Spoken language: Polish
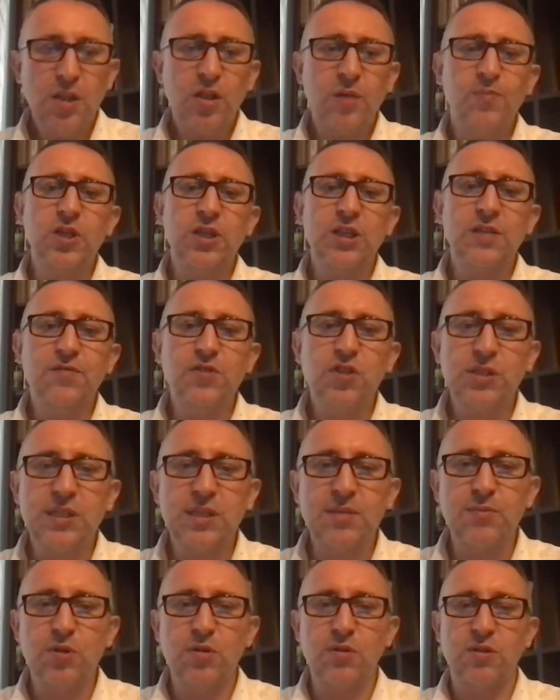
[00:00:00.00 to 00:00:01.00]
To przede
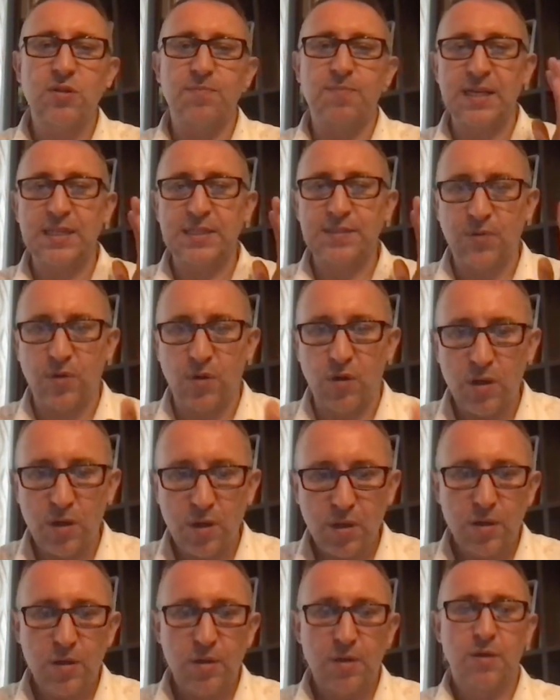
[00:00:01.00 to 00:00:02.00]
wszystkim, drodzy
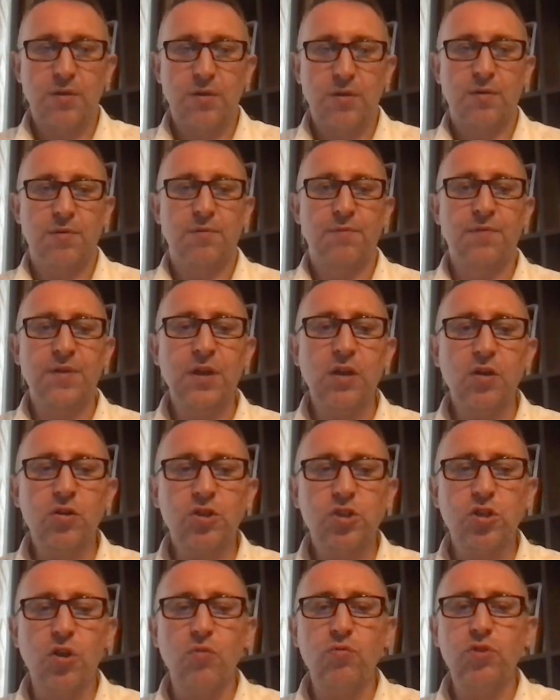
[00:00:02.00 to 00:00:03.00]
Państwo,
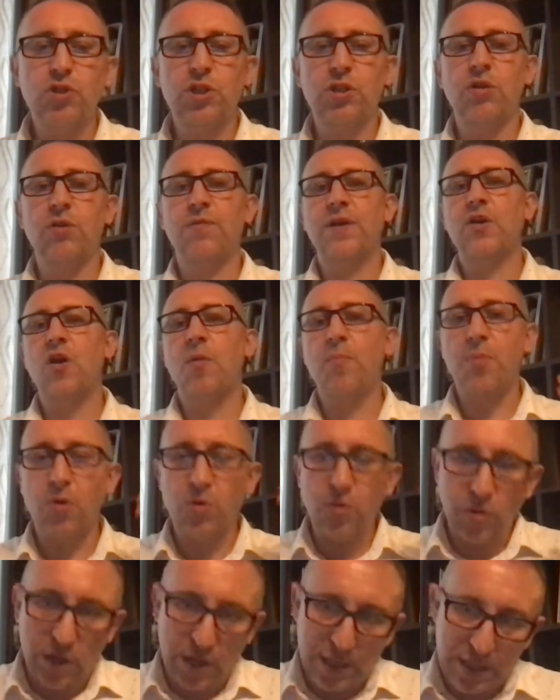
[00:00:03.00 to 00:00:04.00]
Wylot chrząszczynowego
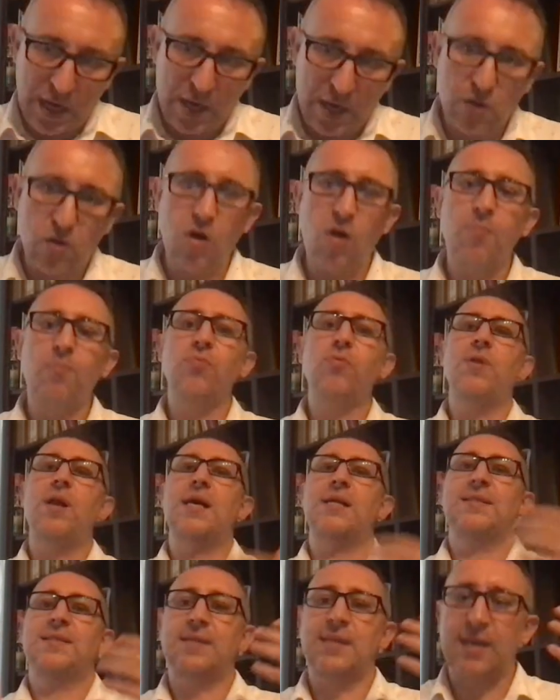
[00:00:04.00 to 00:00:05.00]
pokolenia,
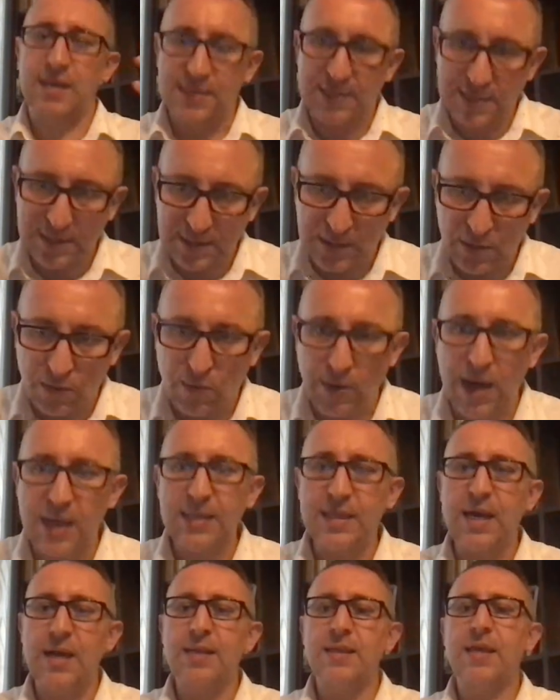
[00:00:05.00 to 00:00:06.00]
kopulacja,
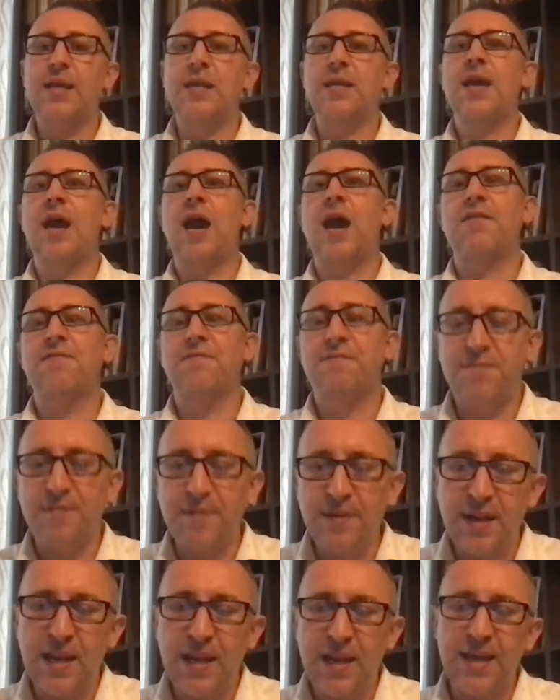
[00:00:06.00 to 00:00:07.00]
składanie jaj,
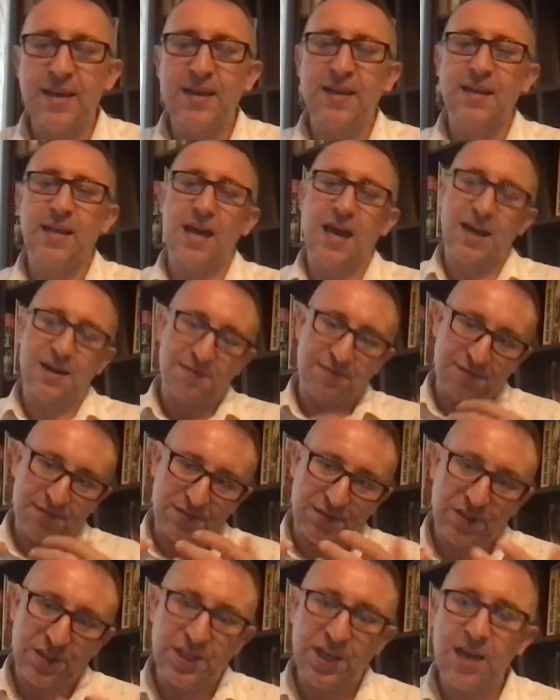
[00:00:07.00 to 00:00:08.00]
wylęg larw,
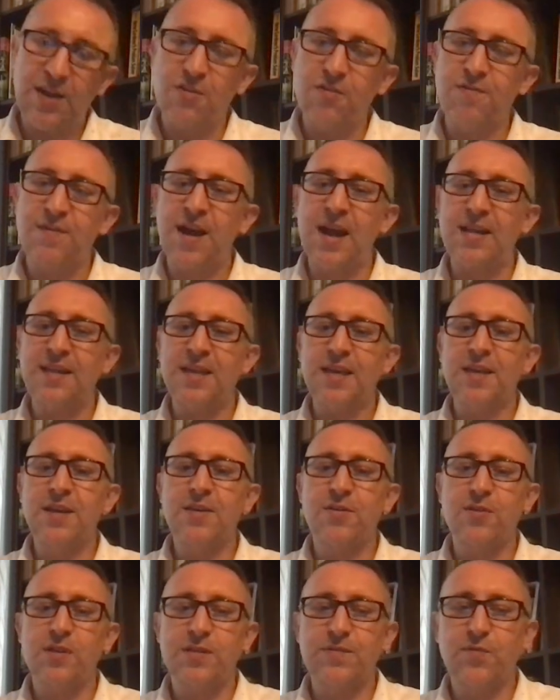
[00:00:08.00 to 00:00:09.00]
żerowanie
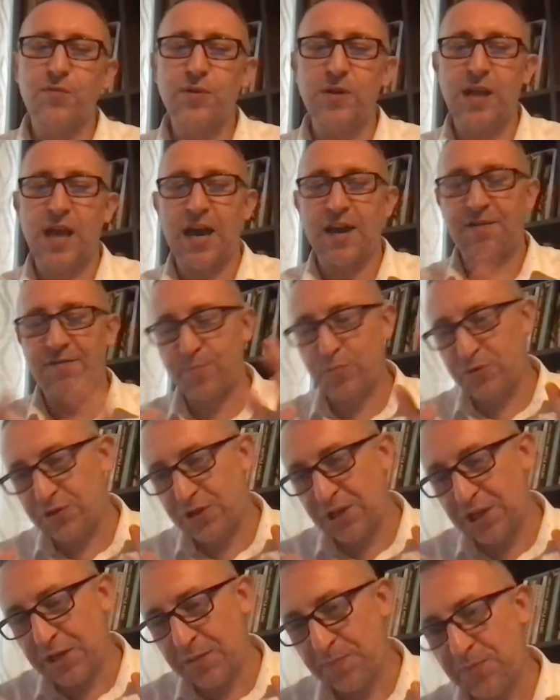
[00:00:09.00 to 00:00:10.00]
i rozwój larw,
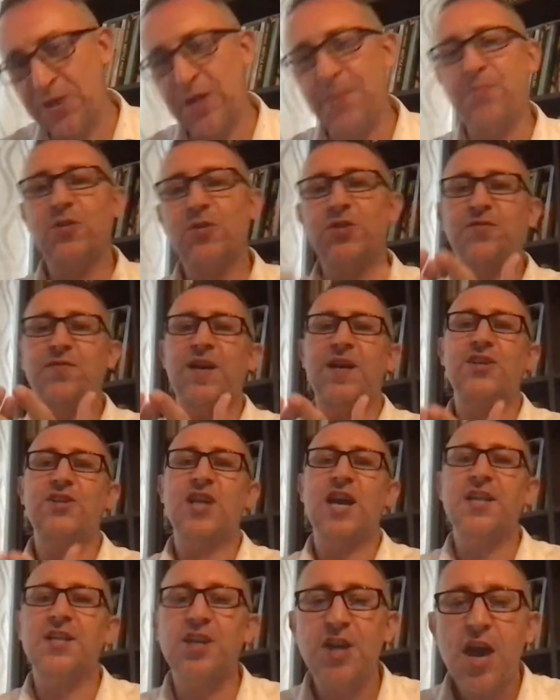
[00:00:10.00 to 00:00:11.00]
później ich
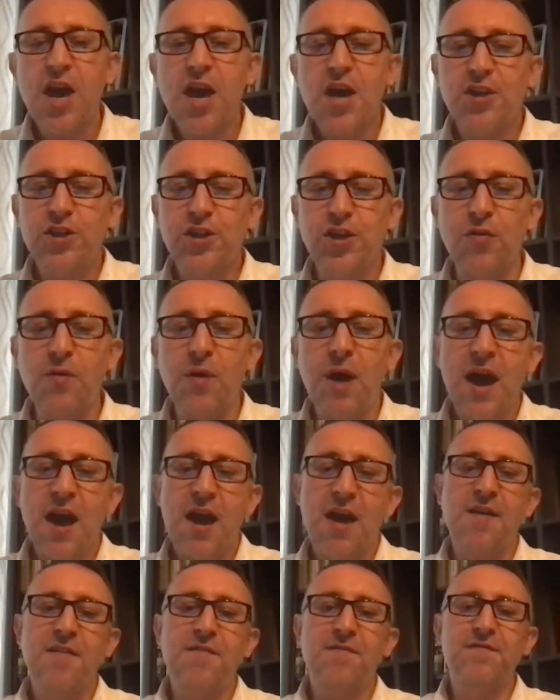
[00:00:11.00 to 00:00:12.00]
przepoczwarczanie się
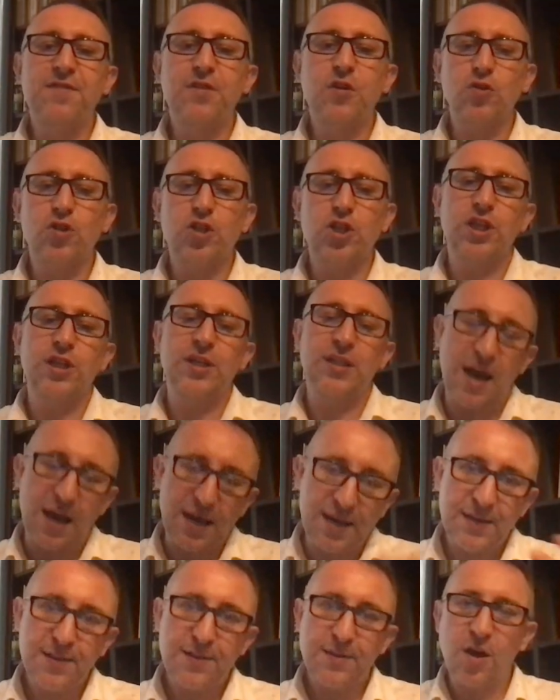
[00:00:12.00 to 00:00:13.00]
w
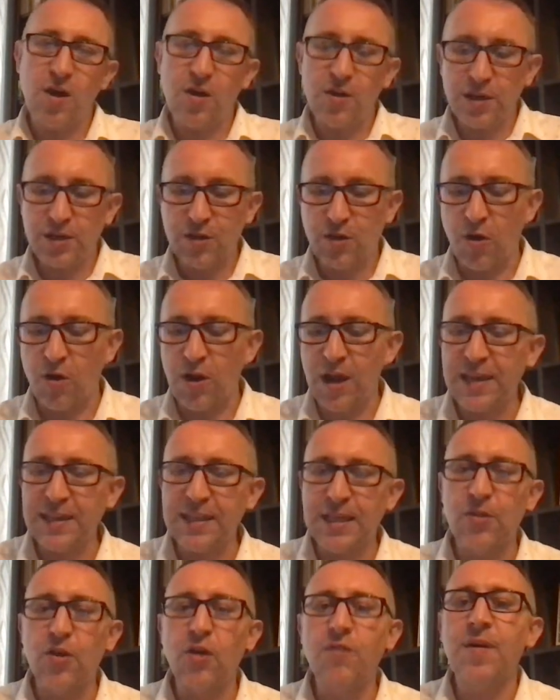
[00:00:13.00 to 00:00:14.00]
roślinach, no i
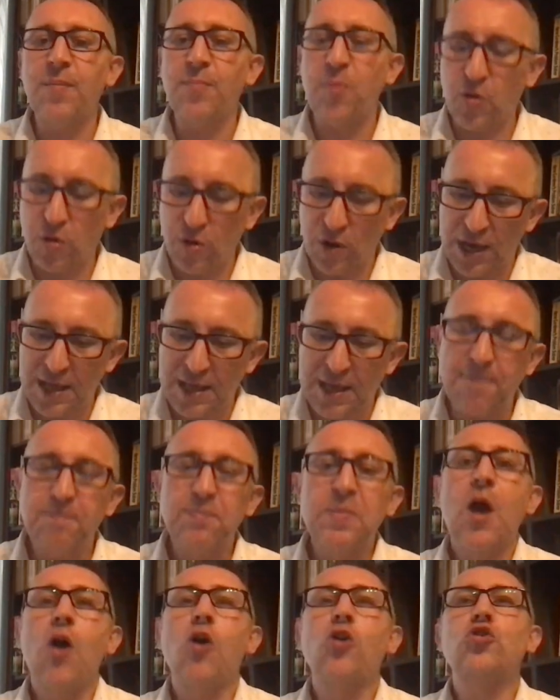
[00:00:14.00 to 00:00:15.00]
kolejne nowe
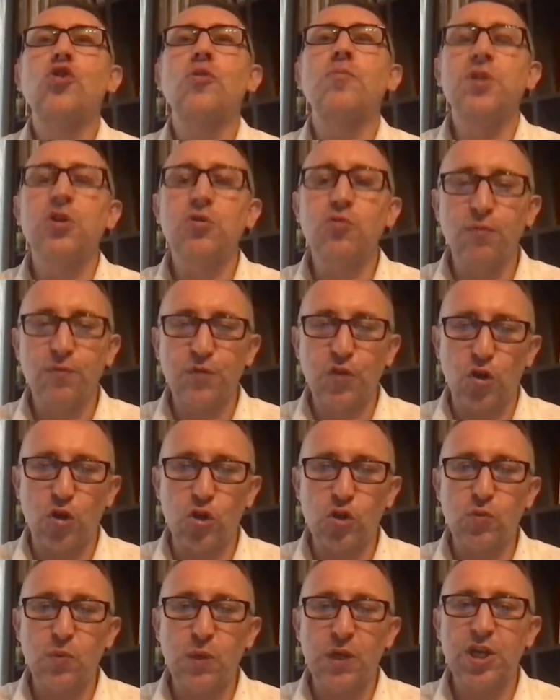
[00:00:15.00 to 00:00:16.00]
pokolenie osobników
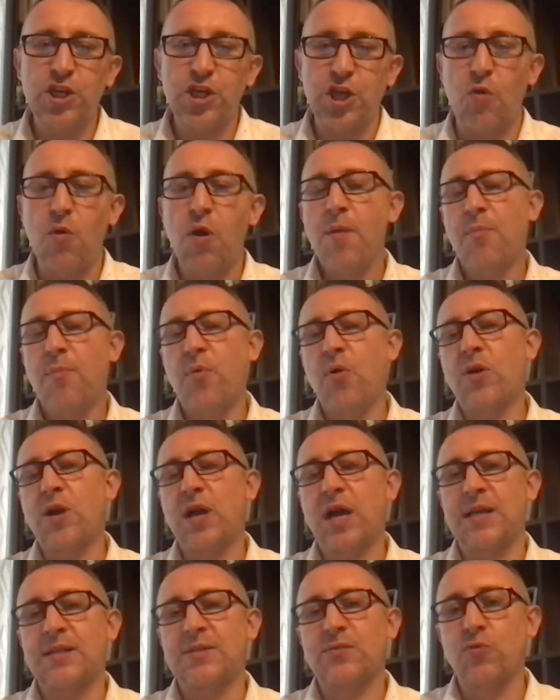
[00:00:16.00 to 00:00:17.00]
dorosłych się
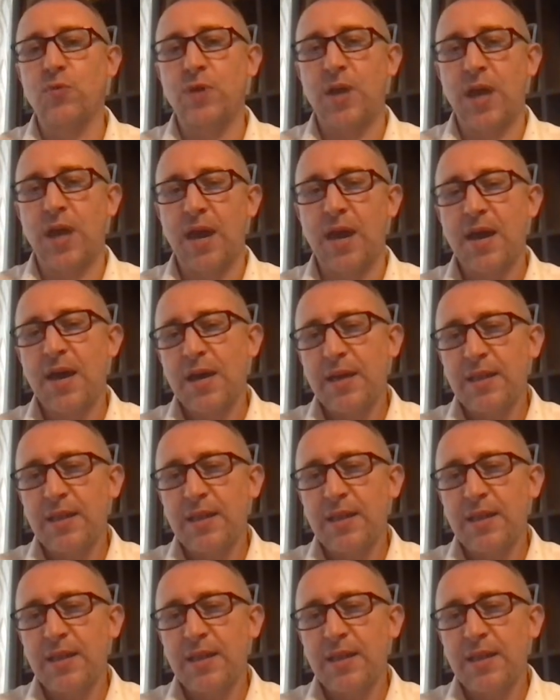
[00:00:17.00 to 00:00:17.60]
pokazuje.